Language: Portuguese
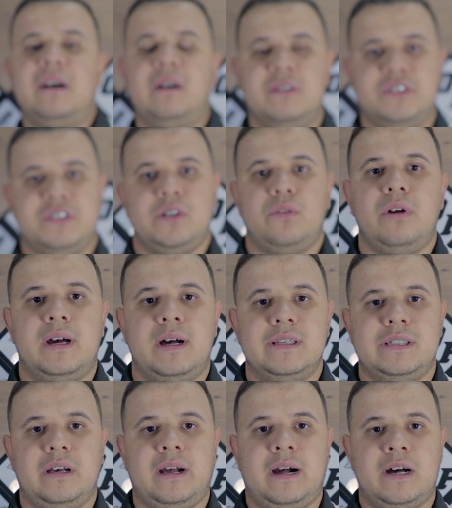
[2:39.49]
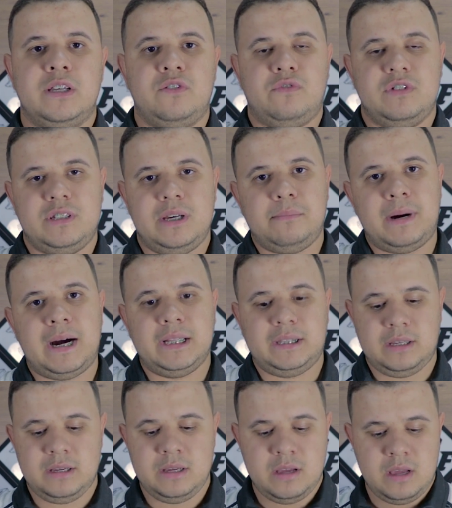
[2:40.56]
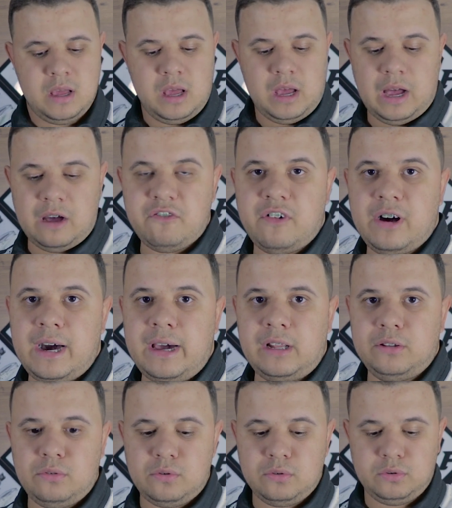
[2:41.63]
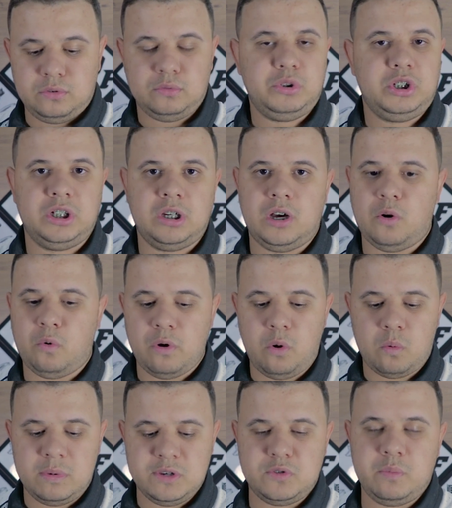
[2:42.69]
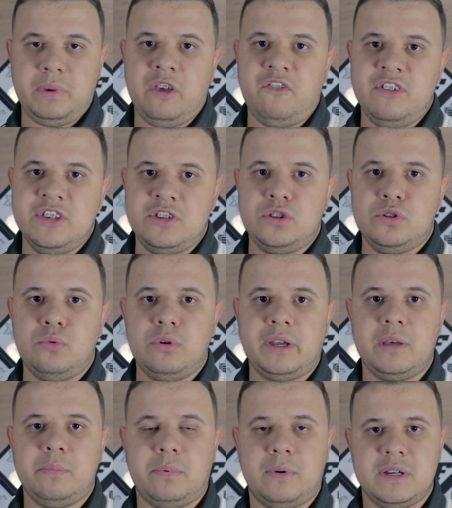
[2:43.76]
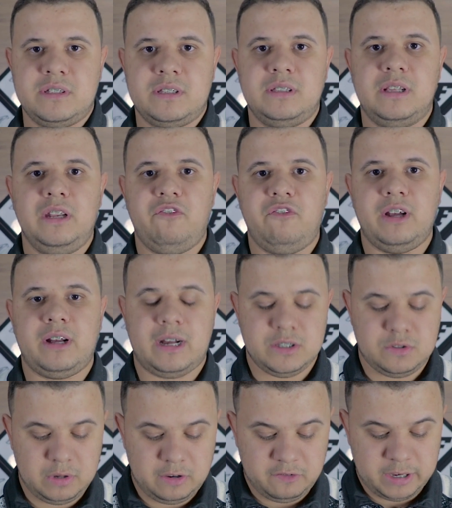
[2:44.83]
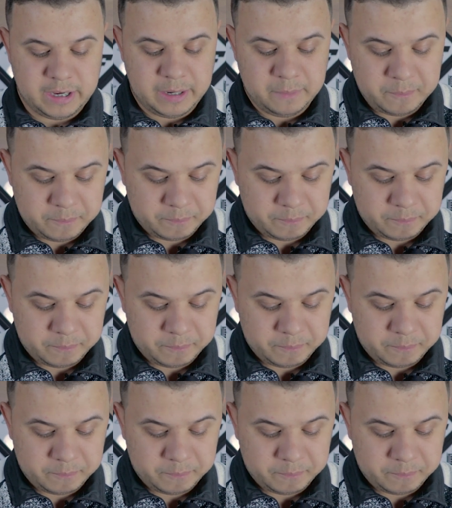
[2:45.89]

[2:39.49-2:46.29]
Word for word: dá uma segurança caso você bata a vara no, no chão ou em alguma superfície dura que possa danificar a sua vara.